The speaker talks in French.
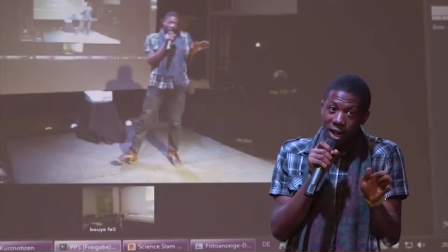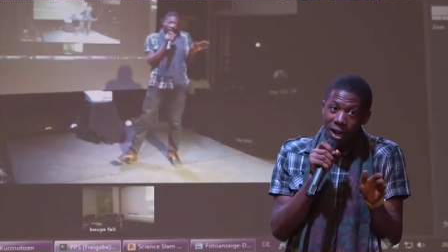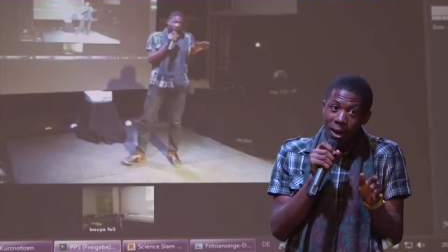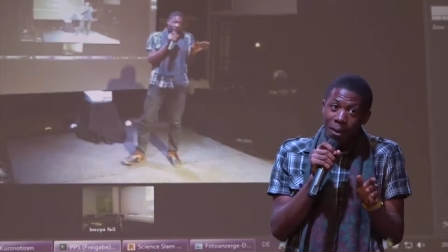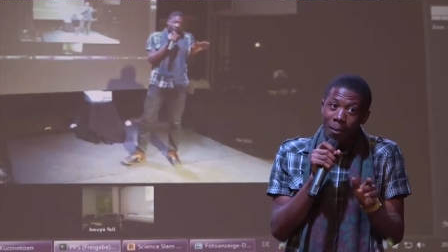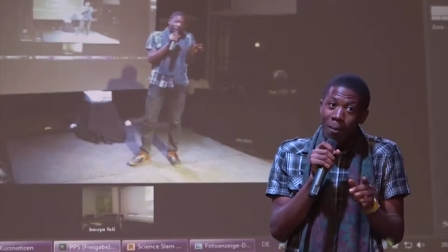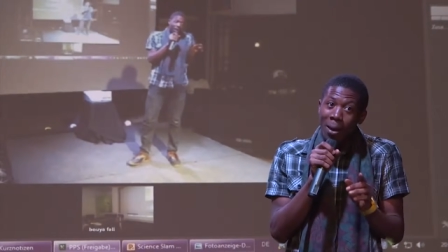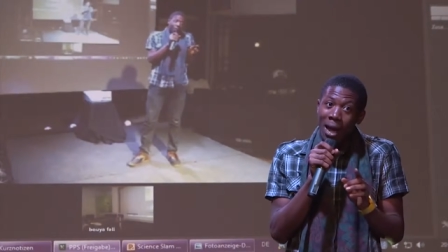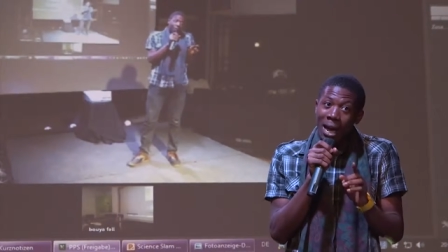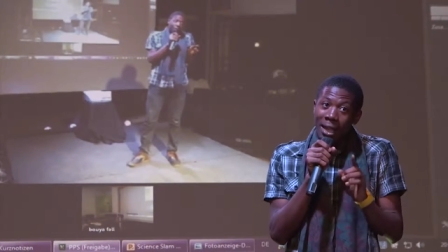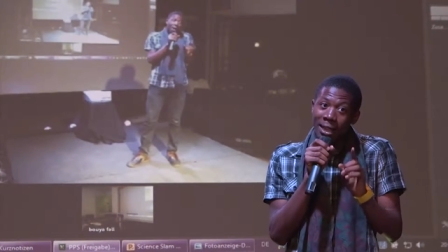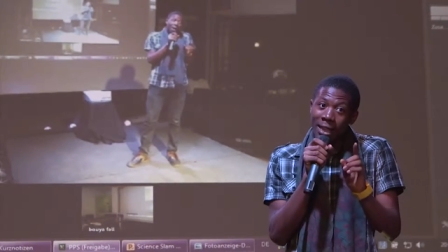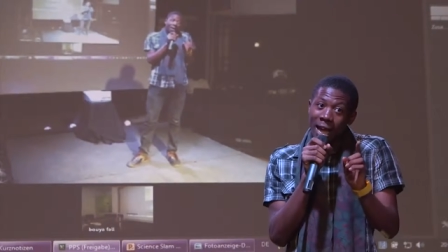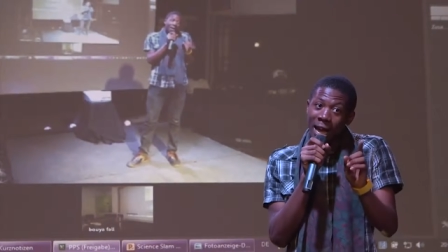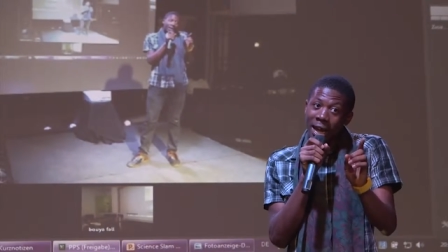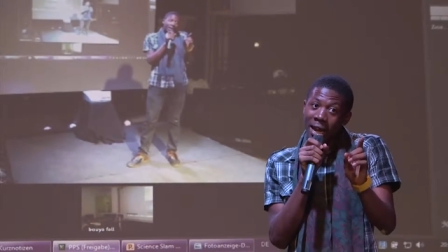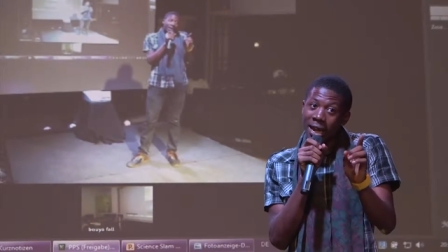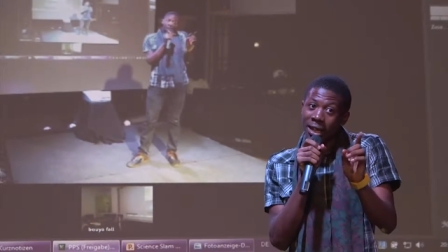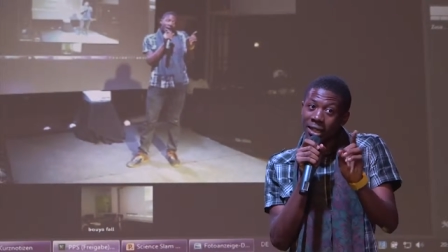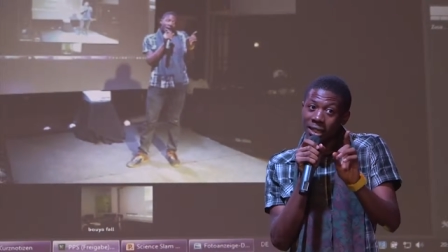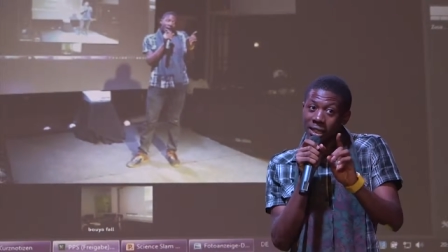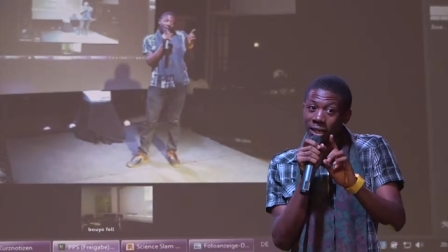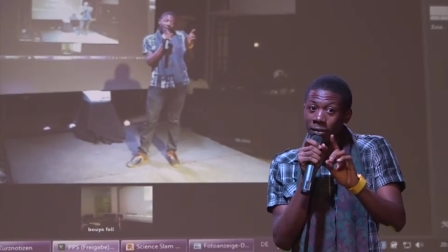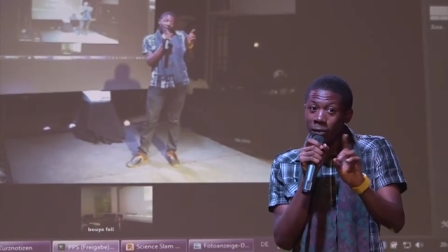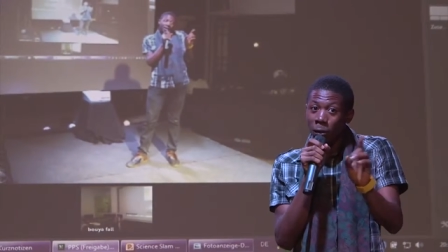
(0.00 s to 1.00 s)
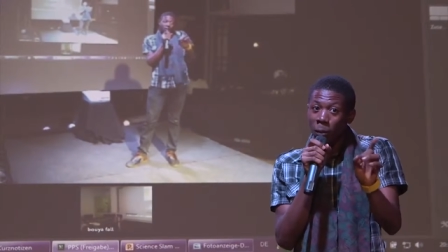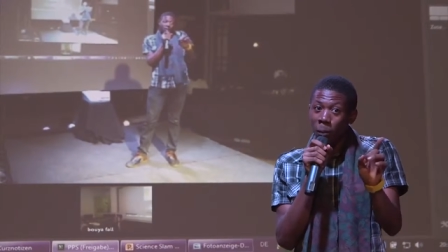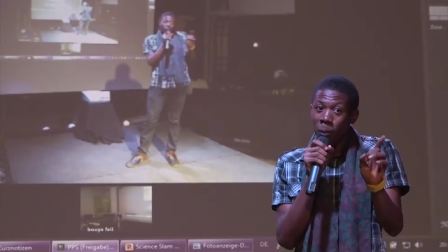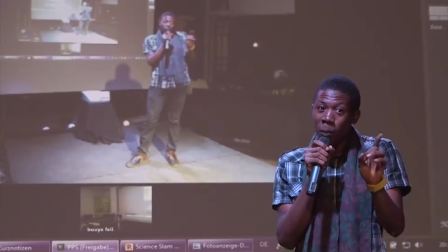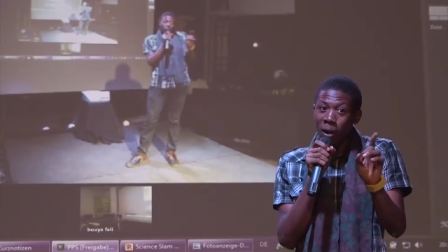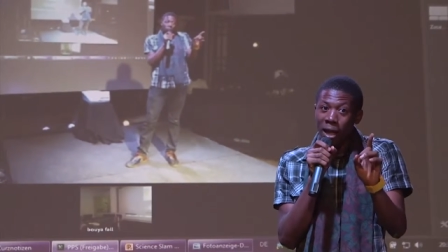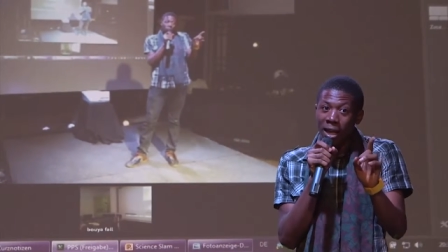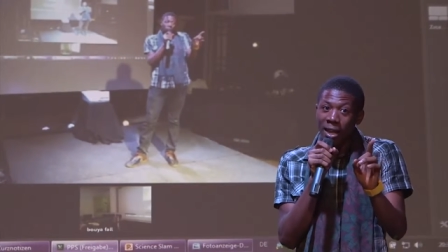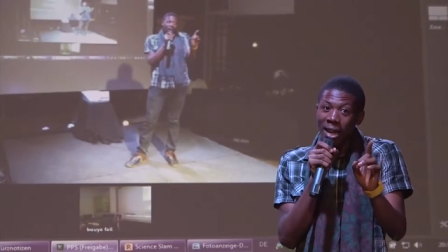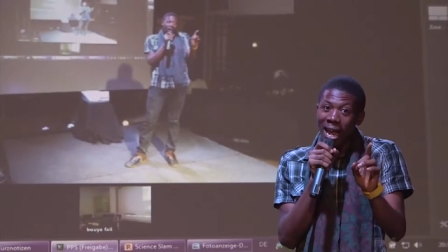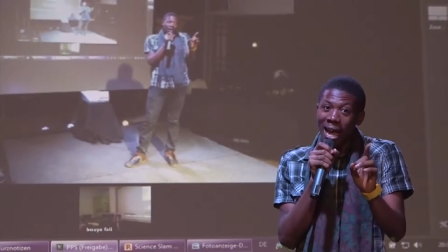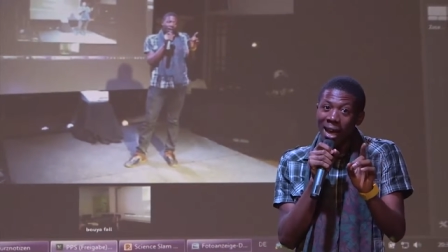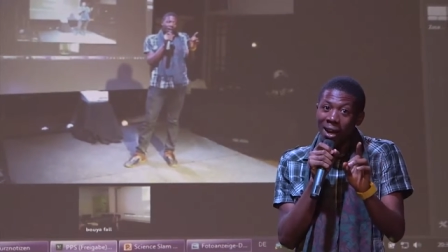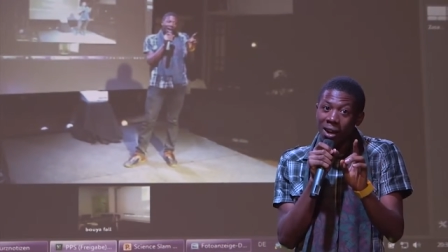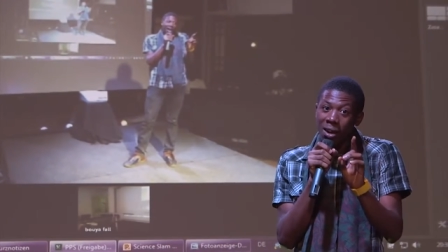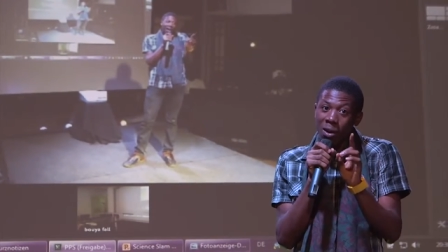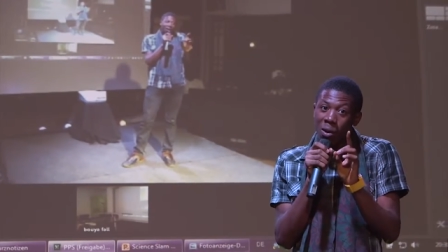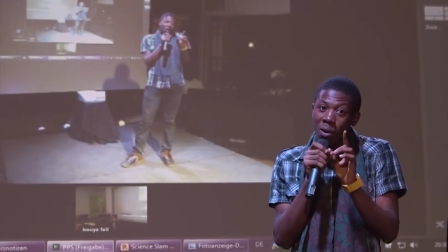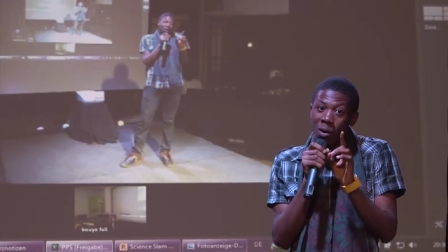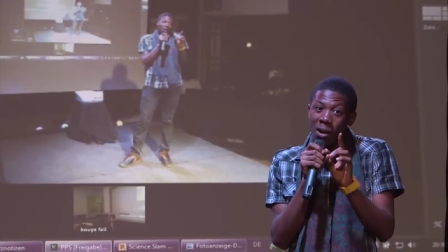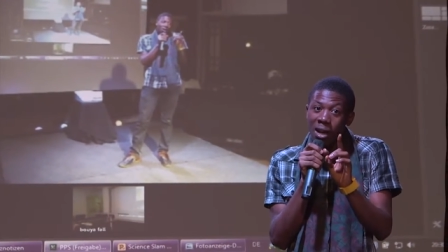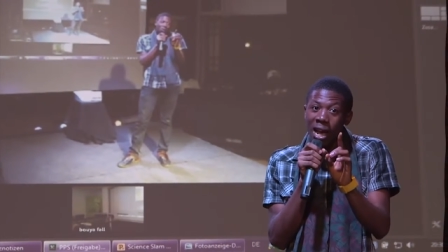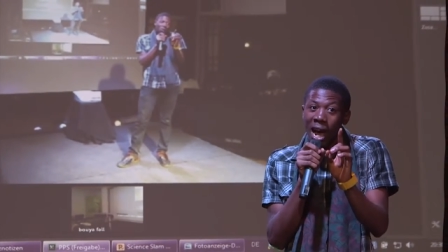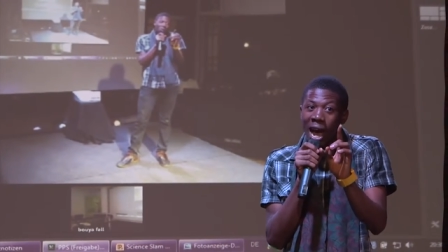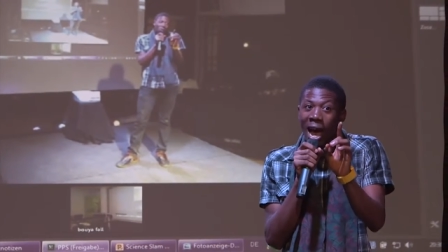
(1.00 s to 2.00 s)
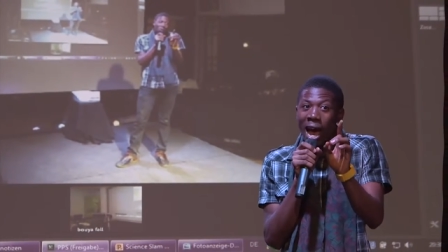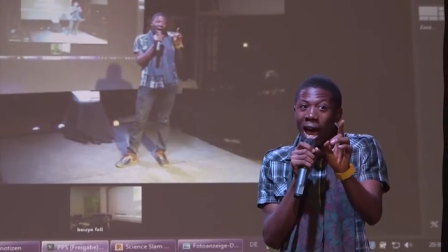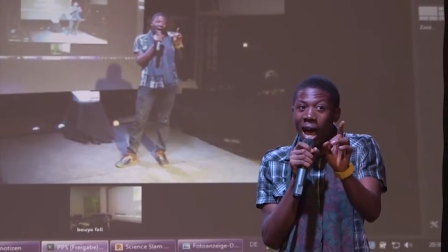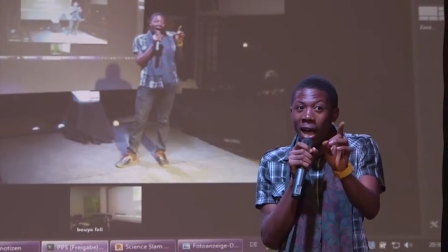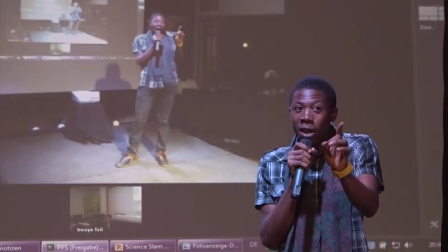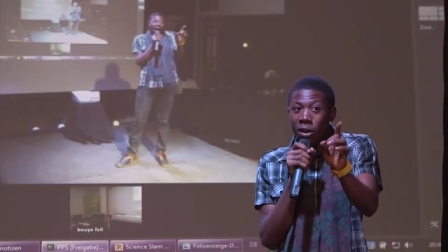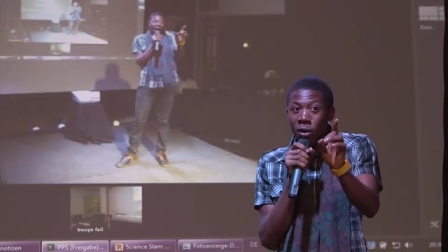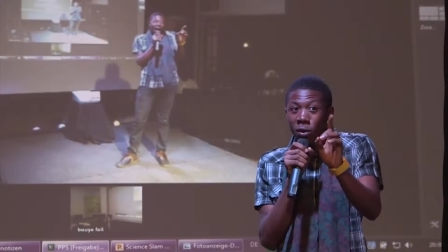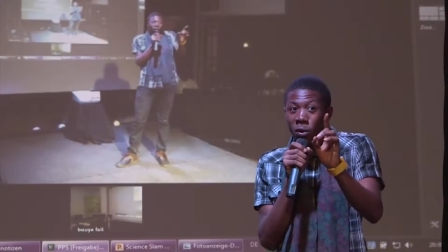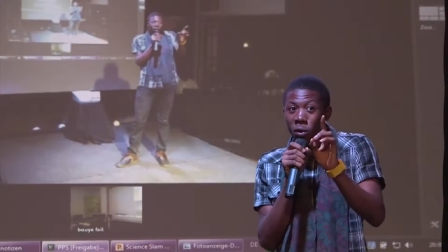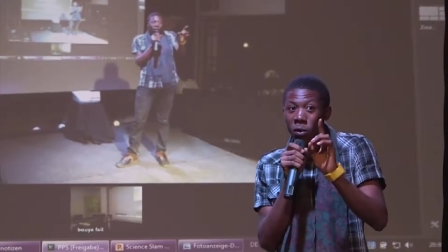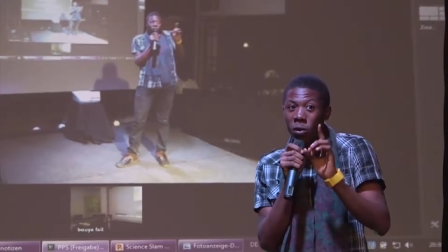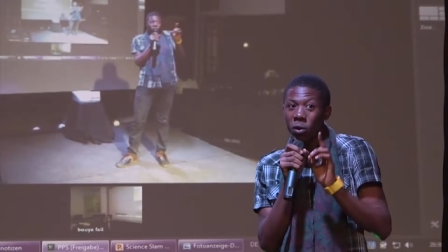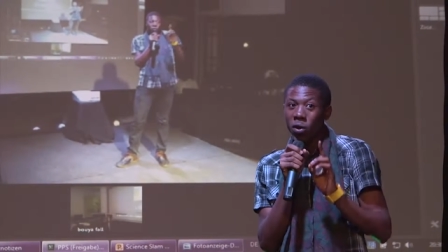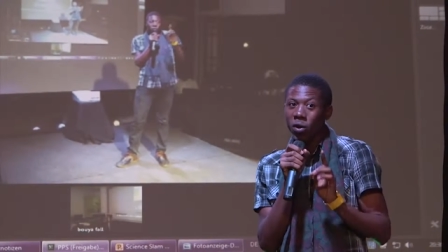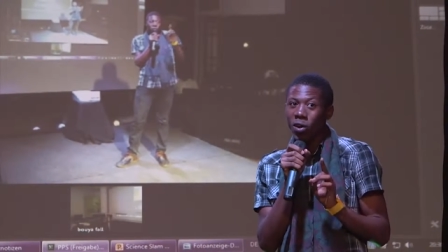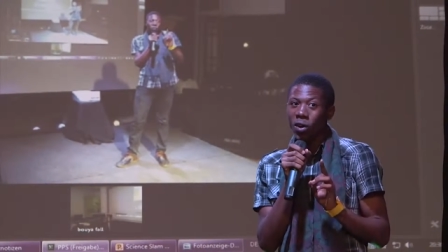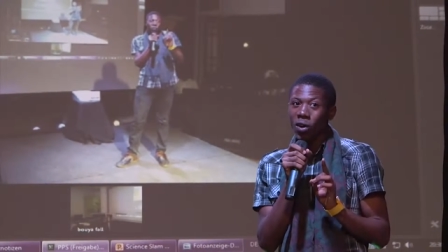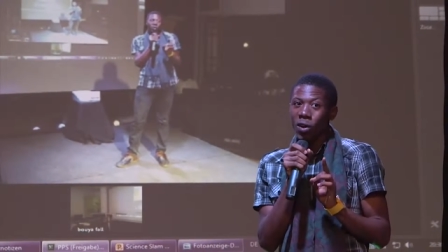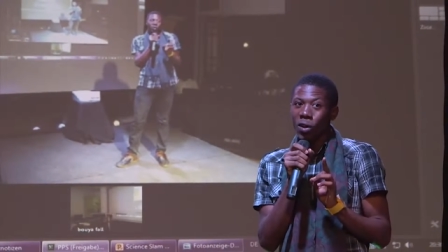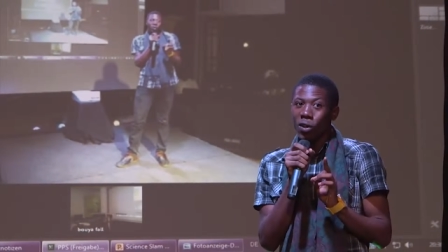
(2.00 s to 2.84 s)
Mais attendez, s'il vous plaît, dès que le gars a eu